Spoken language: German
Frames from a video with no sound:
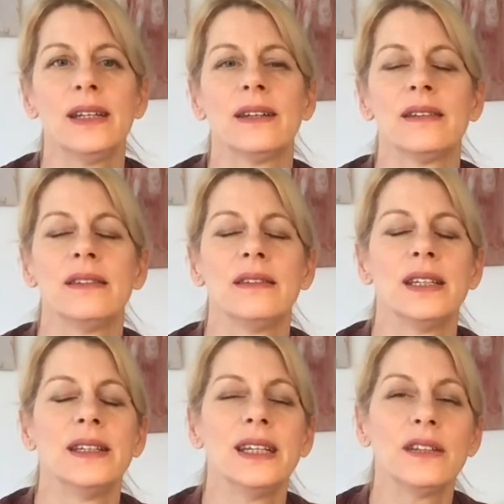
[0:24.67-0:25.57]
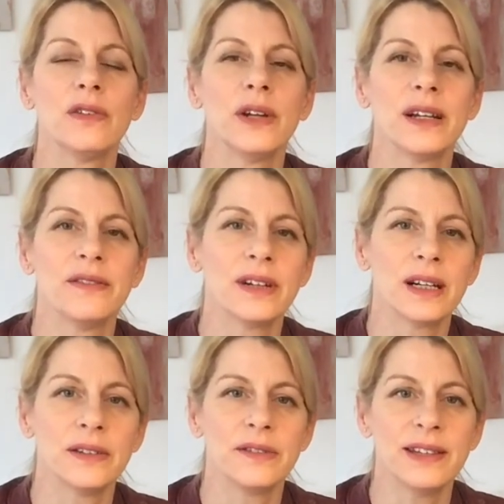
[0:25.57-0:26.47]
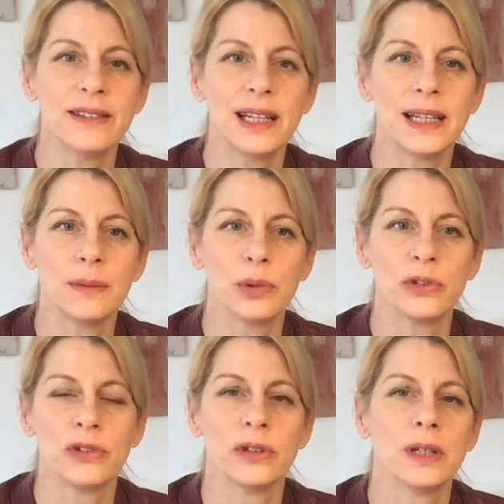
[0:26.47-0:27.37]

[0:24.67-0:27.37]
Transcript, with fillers: dass sie sich nicht von Anfang an festlegen müssen –